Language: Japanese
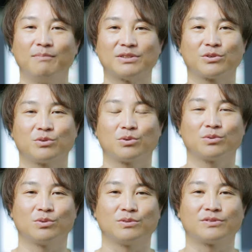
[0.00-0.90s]
まあ、そういう
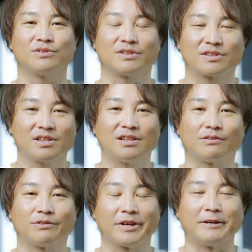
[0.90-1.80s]
ことをするのが好きな
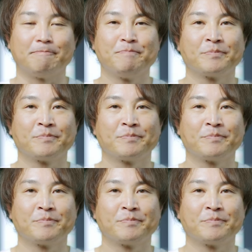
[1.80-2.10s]
ので、